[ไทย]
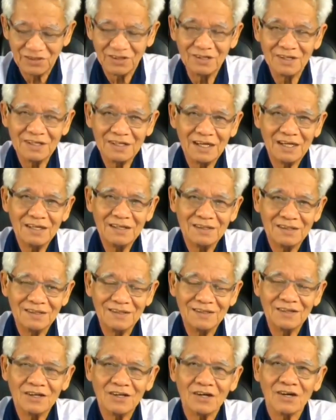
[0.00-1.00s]
ตึงอะไร
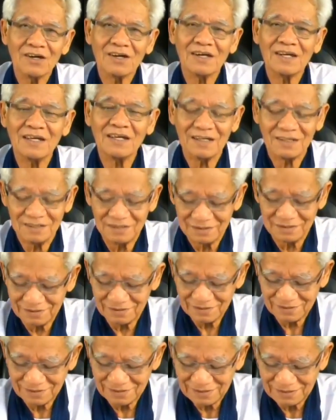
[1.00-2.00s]
ตึงแล้วก็เครียด
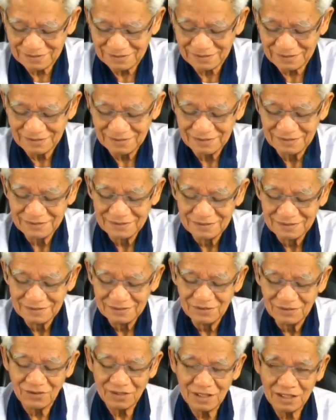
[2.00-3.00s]

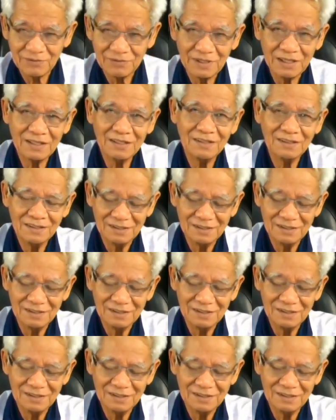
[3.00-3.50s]
โอเคไหม